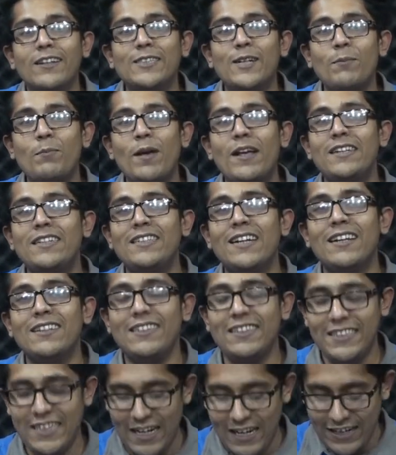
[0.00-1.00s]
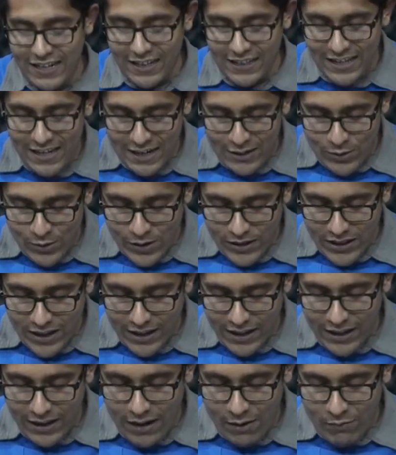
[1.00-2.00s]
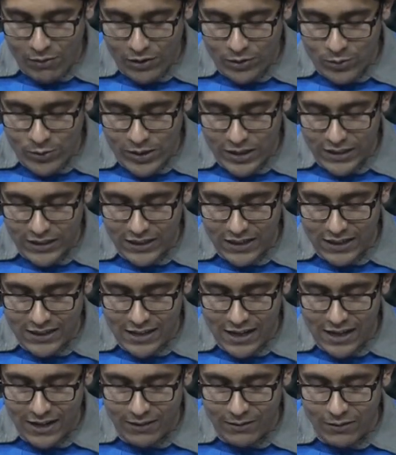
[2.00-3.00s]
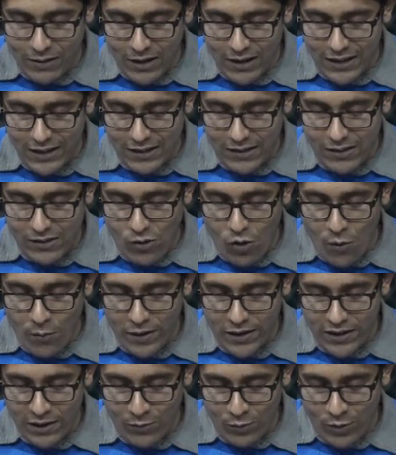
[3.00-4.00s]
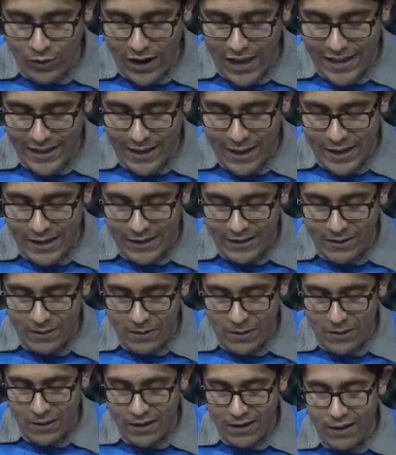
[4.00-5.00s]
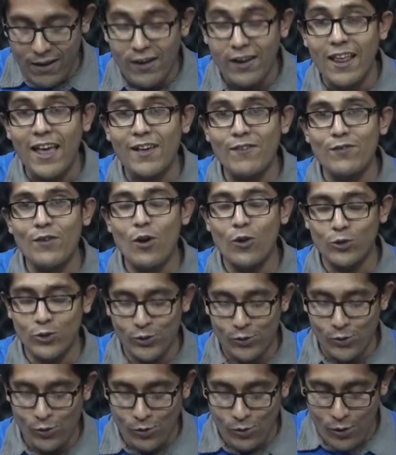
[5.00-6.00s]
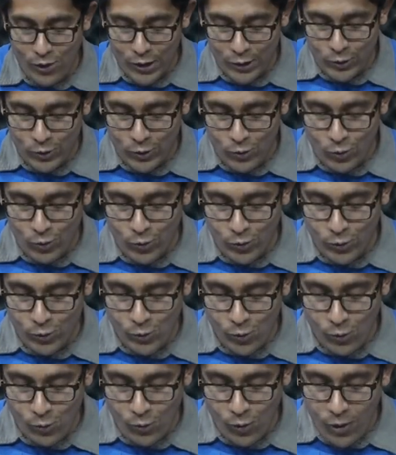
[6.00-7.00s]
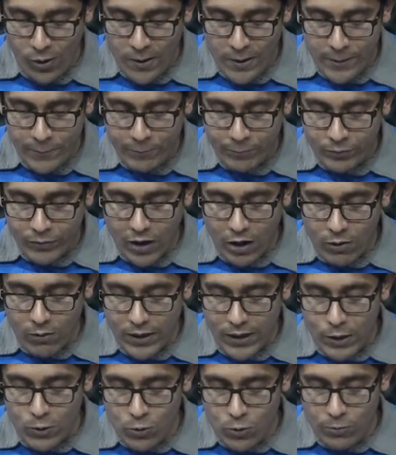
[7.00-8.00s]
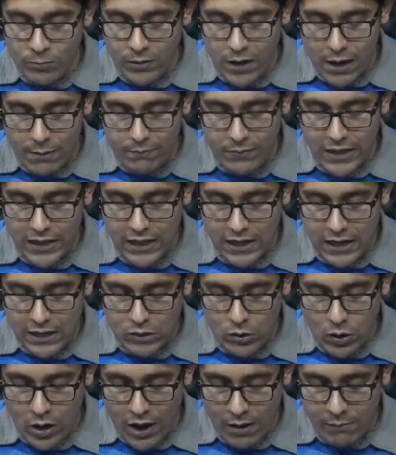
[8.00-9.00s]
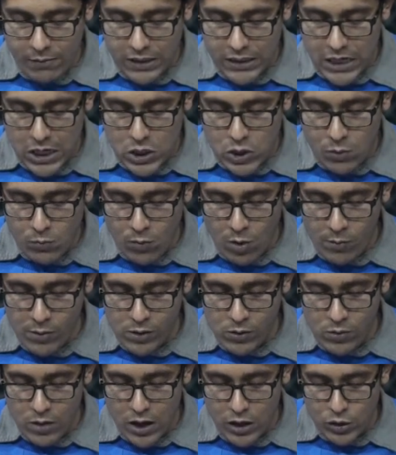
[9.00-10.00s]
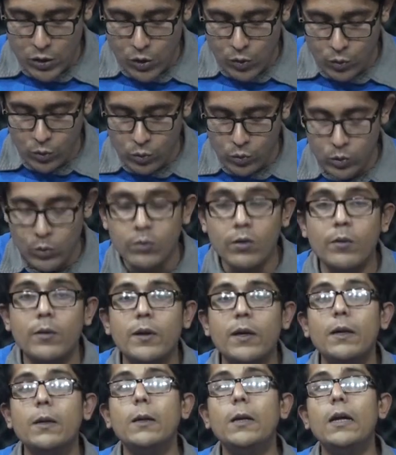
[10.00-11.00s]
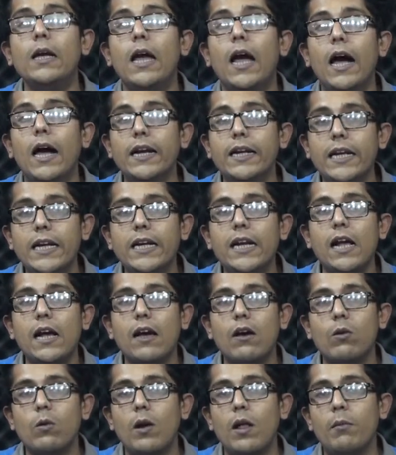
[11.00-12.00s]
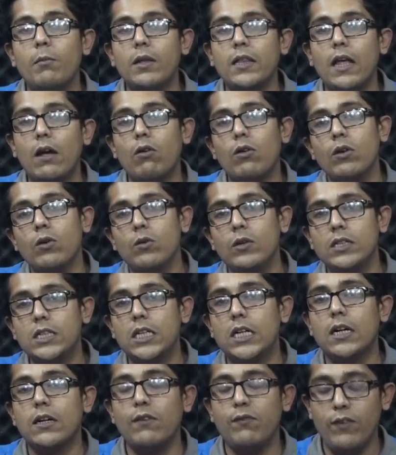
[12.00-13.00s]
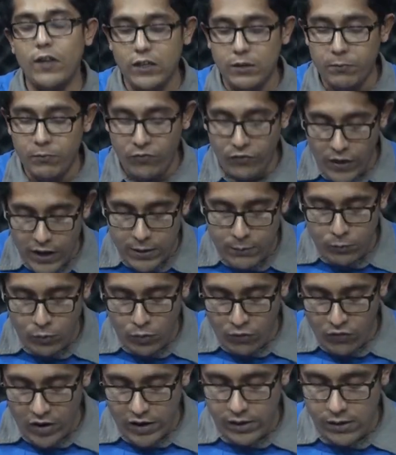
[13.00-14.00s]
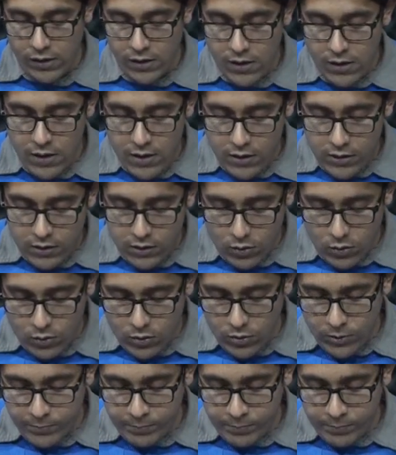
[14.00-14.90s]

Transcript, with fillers: যে পেজটা আছে সেইটা দিয়ে আসলে তাকে আমরা দৈনিক শিক্ষার এই কমেন্ট এবং লাইভ এই লাইভে অংশগ্রহণ করার জন্য অনুরোধ করব কারণ এরকম নাম দেখলে আসলে আমরা সেই সব কমেন্টগুলি আসলে গুরুত্বভাবে নেই না কারণ আমরা ধারণা করি সেটা একটা ফেস ফেক প্রোফাইল তো